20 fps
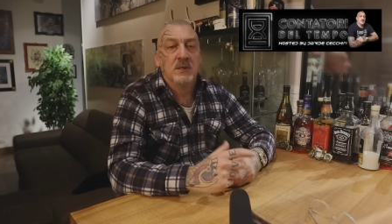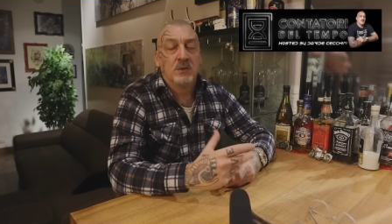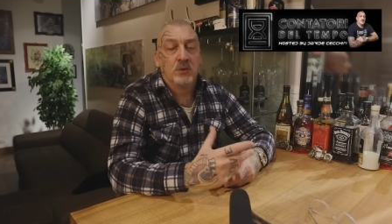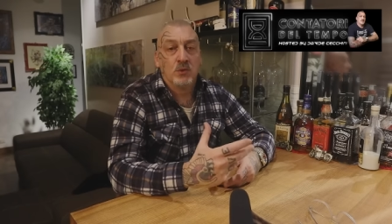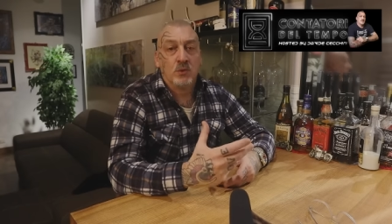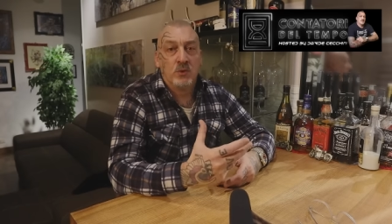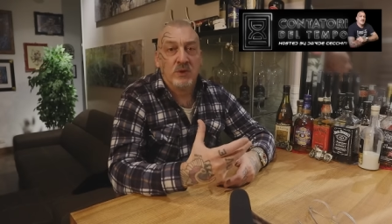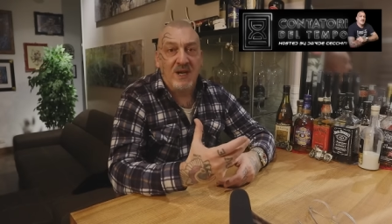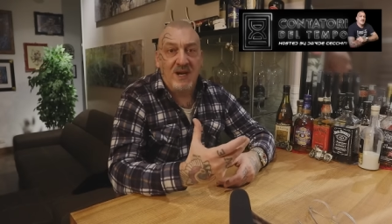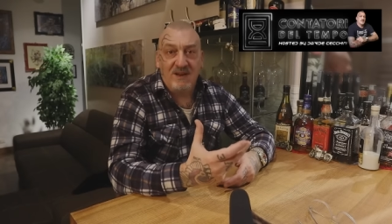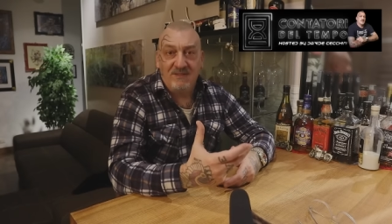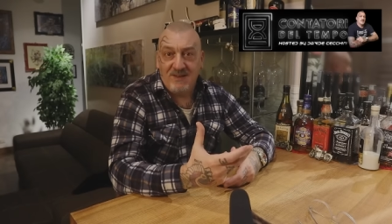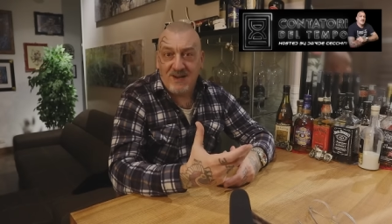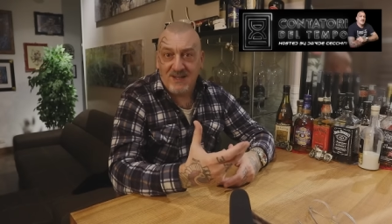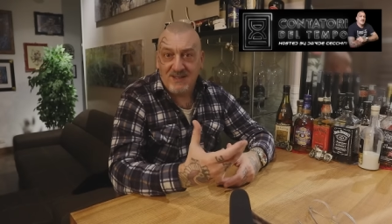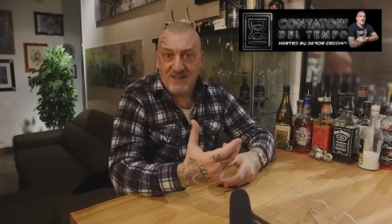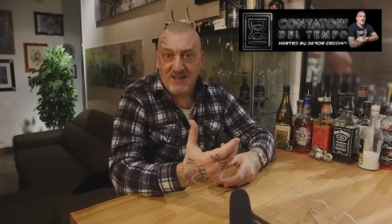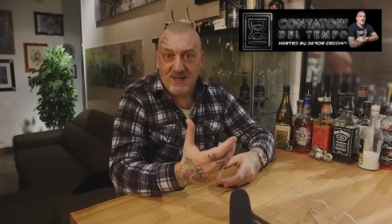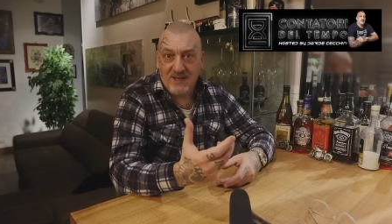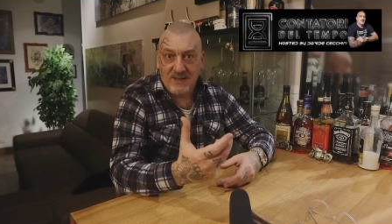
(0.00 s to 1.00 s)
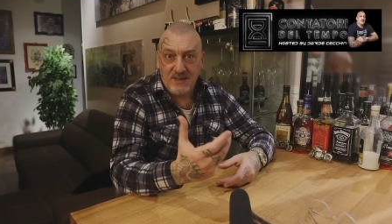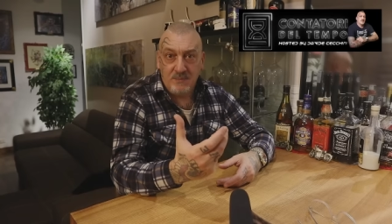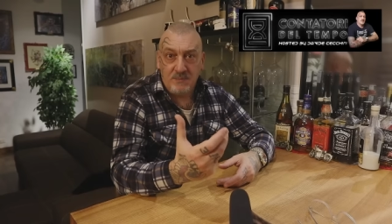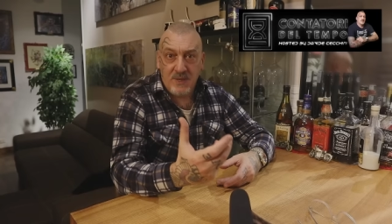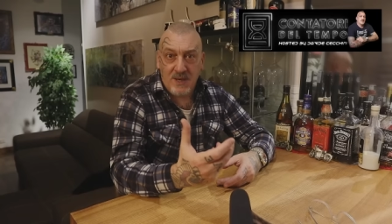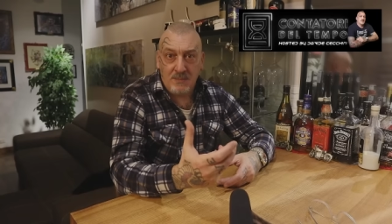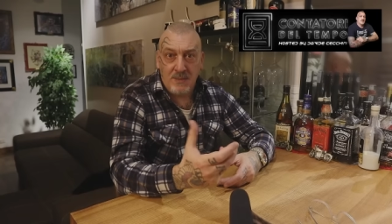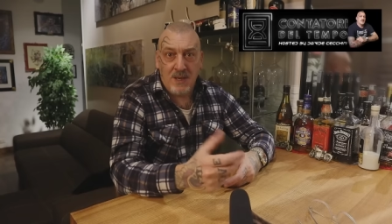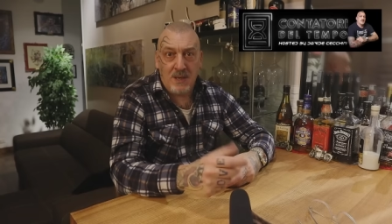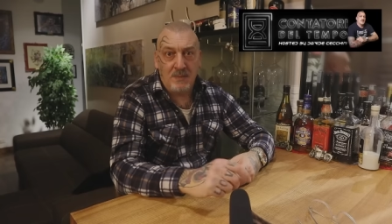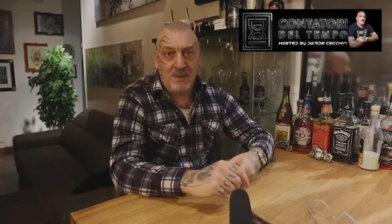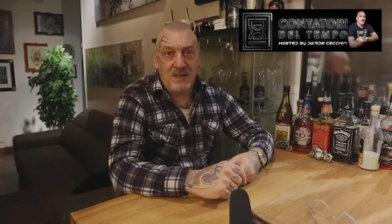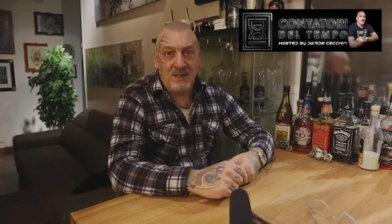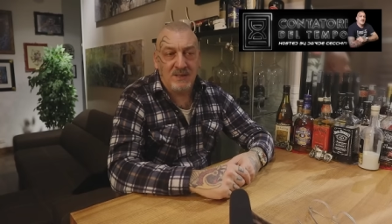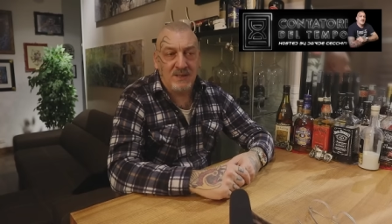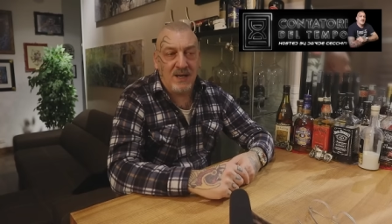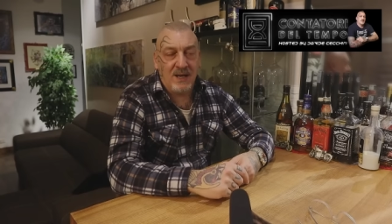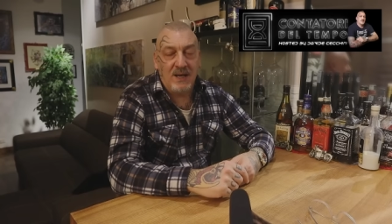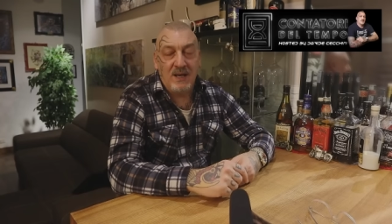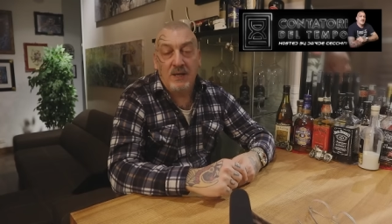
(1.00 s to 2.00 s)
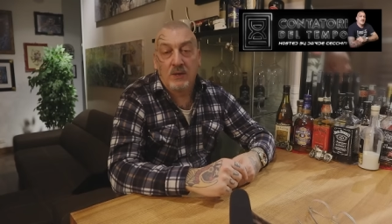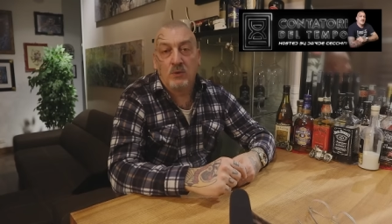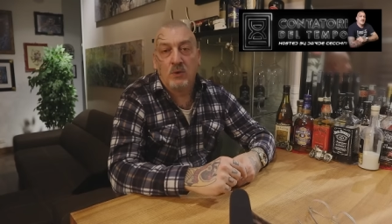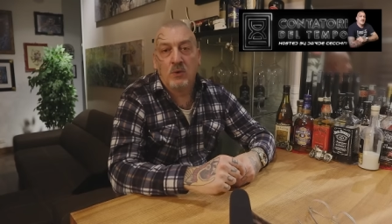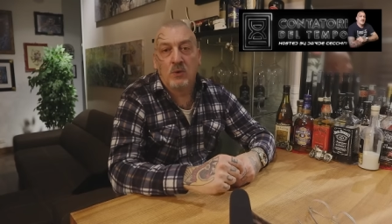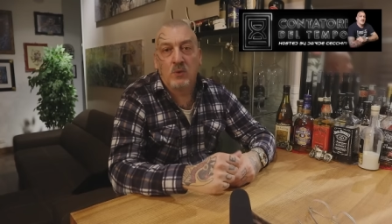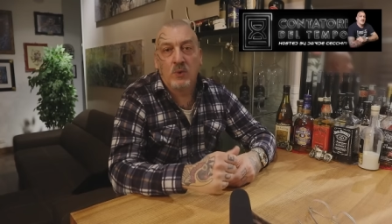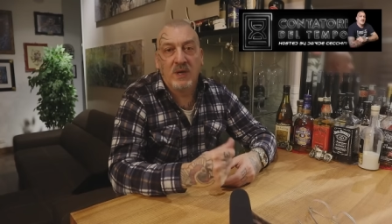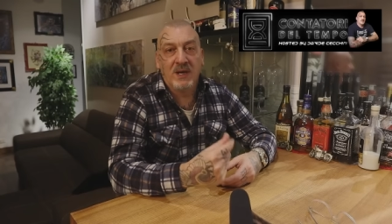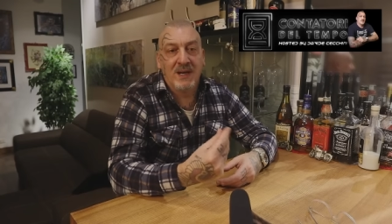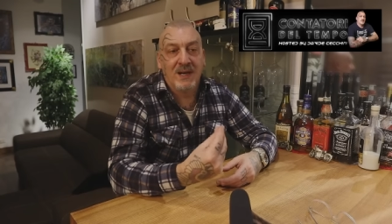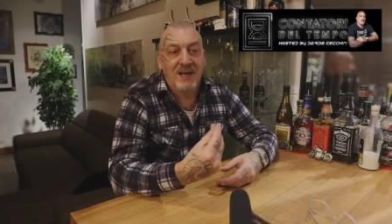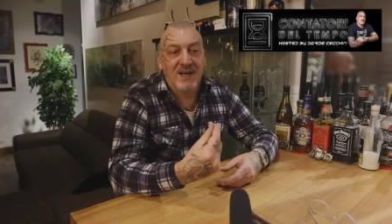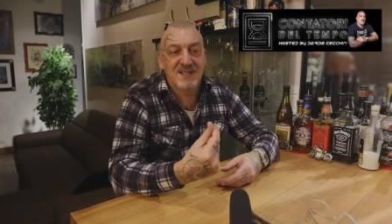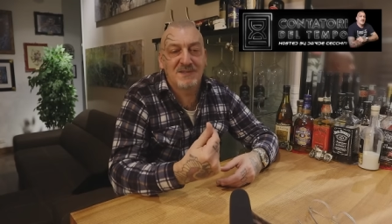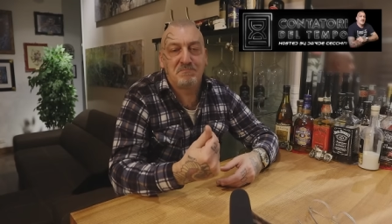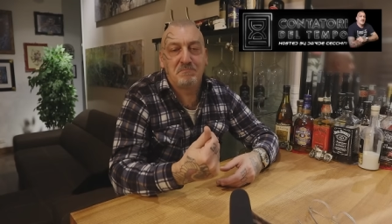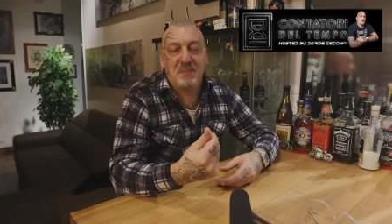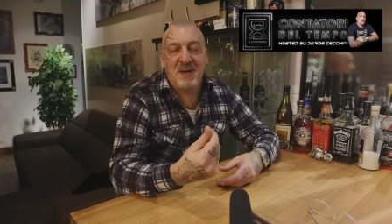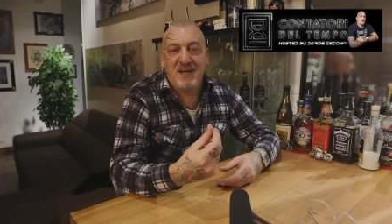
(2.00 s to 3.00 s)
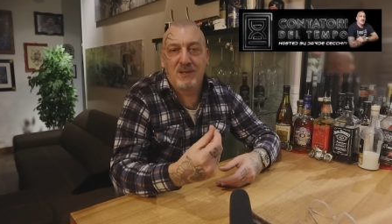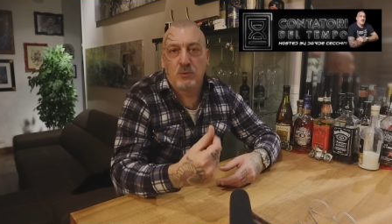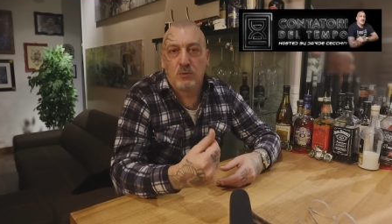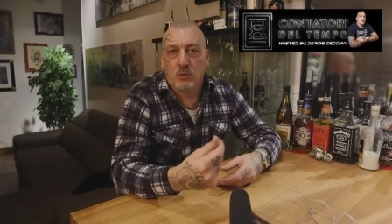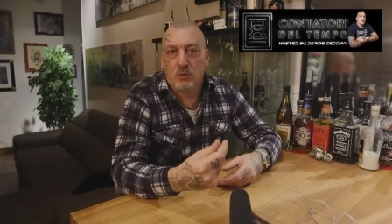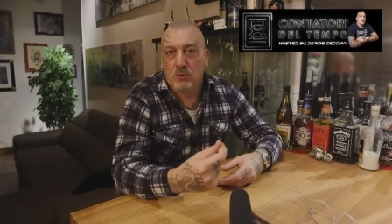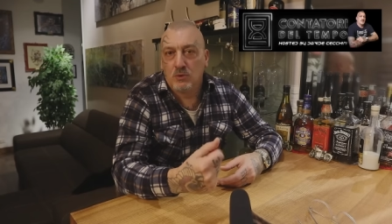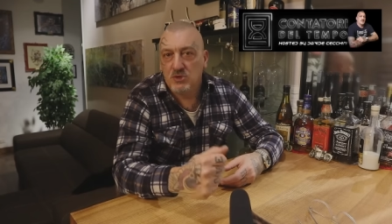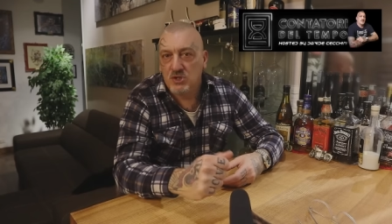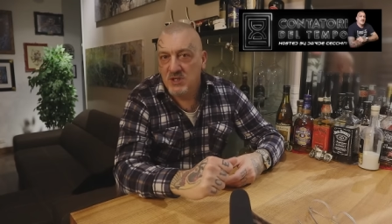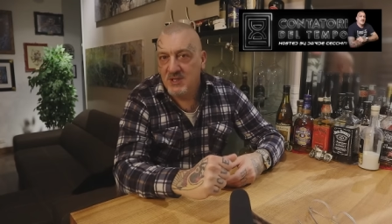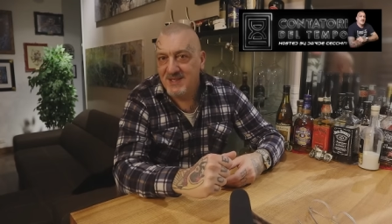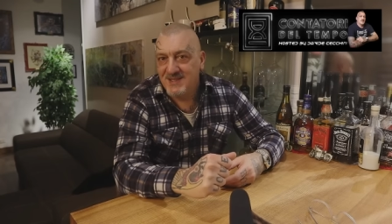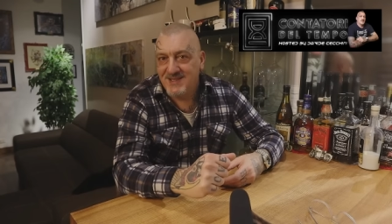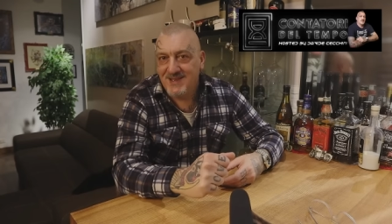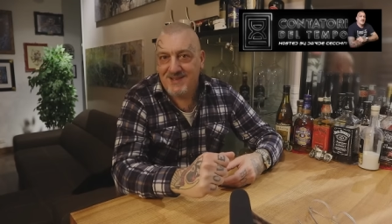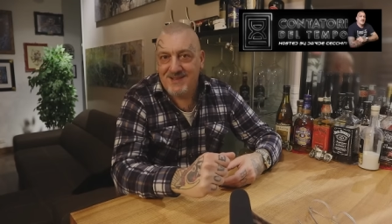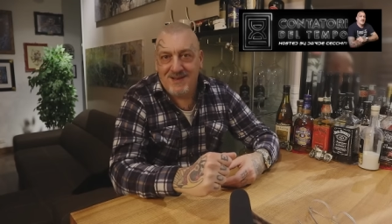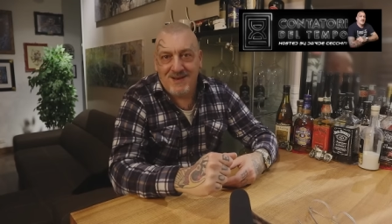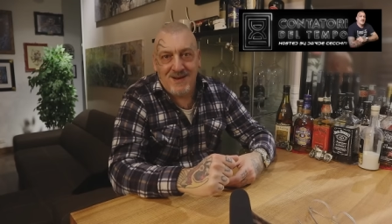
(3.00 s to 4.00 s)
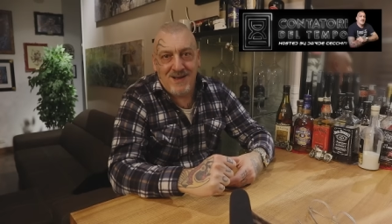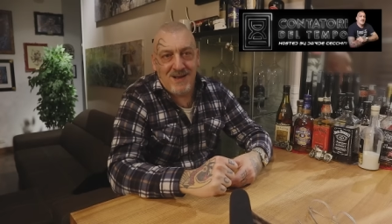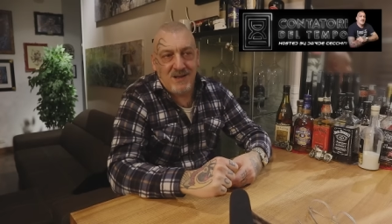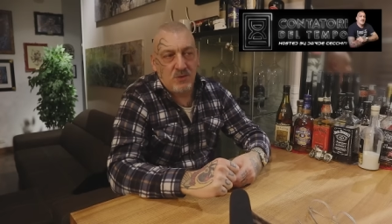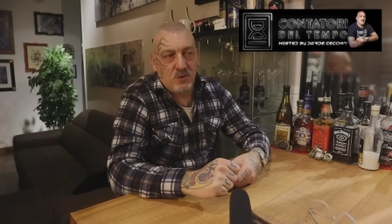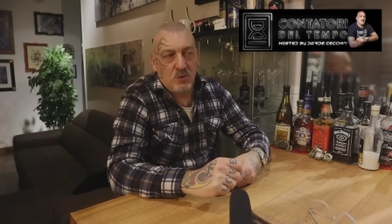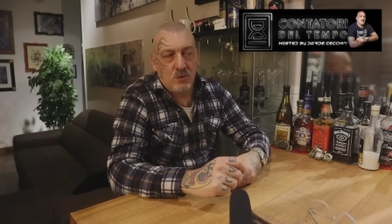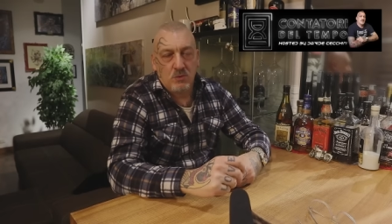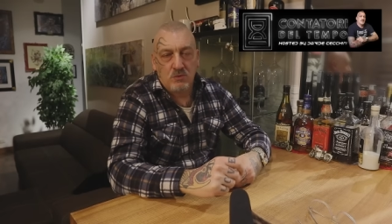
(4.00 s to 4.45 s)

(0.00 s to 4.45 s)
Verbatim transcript: con un'elevata impermeabilità e con quell'aspetto così satinato,